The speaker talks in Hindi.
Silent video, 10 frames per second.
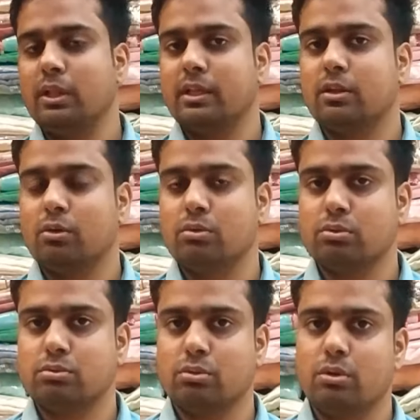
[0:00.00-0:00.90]
देता हूँ
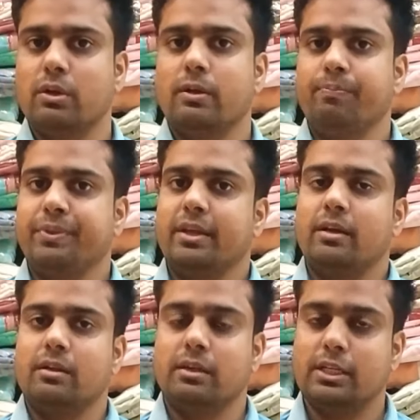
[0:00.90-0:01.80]
दोस्तों
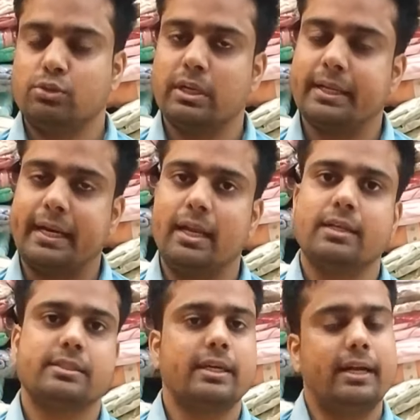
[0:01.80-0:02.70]
नेचुरल
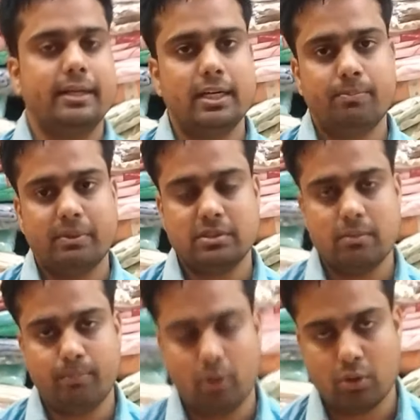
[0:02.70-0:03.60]
कलर्स है हंड्रेड
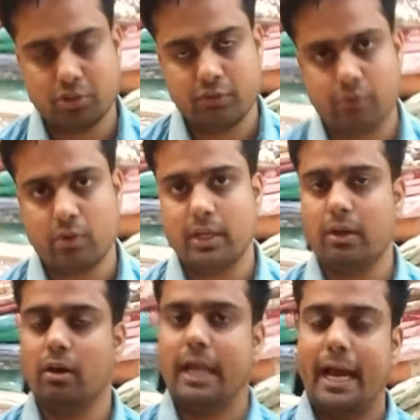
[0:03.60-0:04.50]
परसेंट प्योर शिफोन है
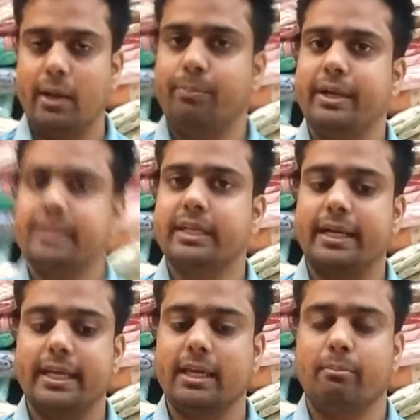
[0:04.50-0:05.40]
और हैंड प्रिंट
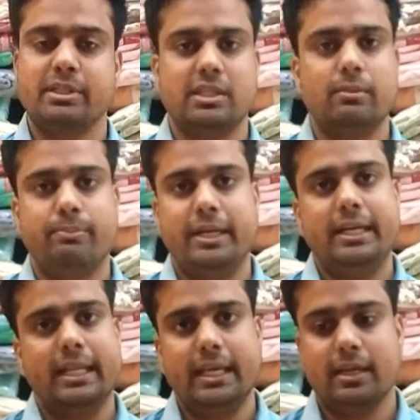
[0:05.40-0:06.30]
साड़ी है ये मशीन
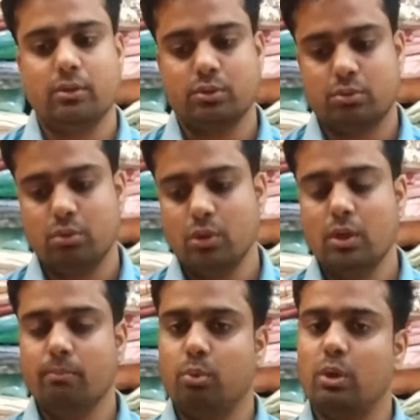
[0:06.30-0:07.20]
प्रिंट नहीं है दोस्तों
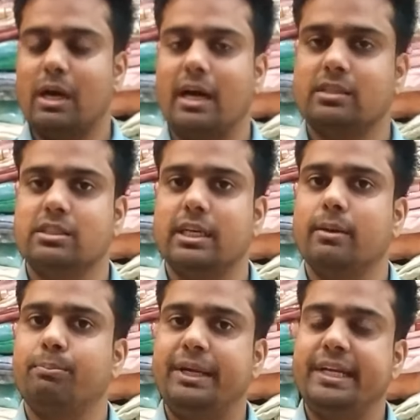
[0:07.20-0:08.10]
पूरा हाथ से
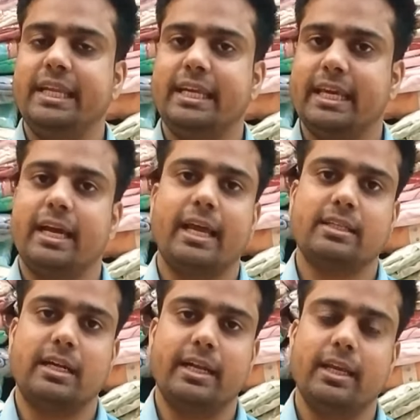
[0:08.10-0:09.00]
प्रिंटिंग किया गया
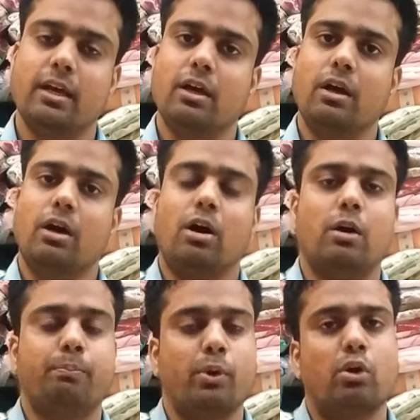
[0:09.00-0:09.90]
साड़ी है
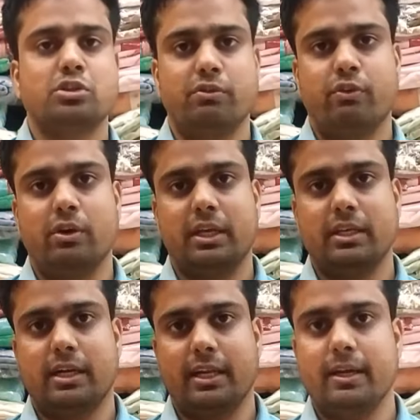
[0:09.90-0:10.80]
और प्योर शिफोन की
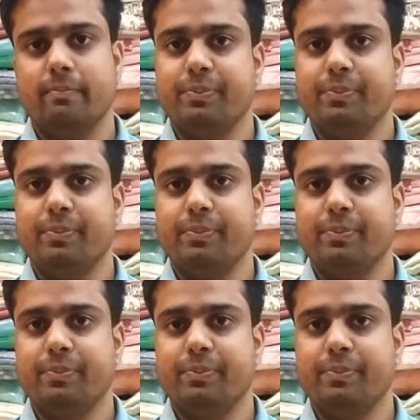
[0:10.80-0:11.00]
साड़ी है